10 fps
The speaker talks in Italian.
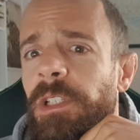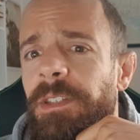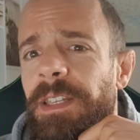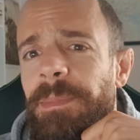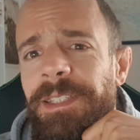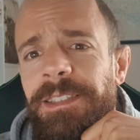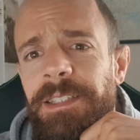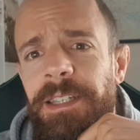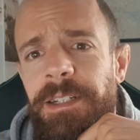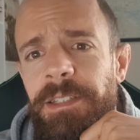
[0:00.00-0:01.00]
del
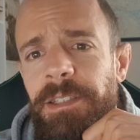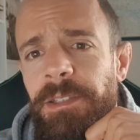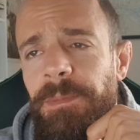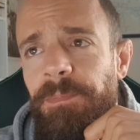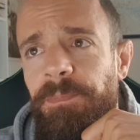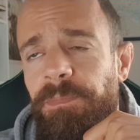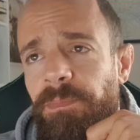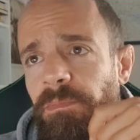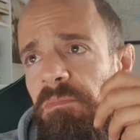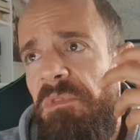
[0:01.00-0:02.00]
mestiere, eh,
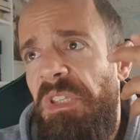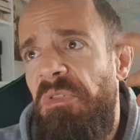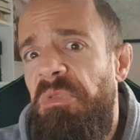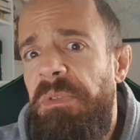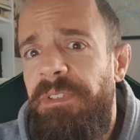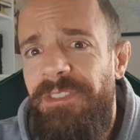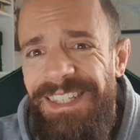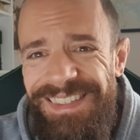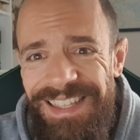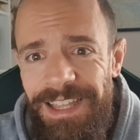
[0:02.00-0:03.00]
negli ultimi
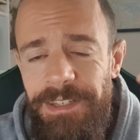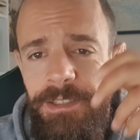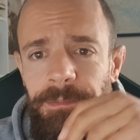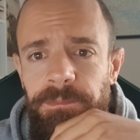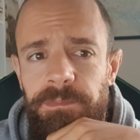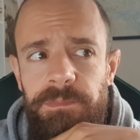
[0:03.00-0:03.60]
vent'anni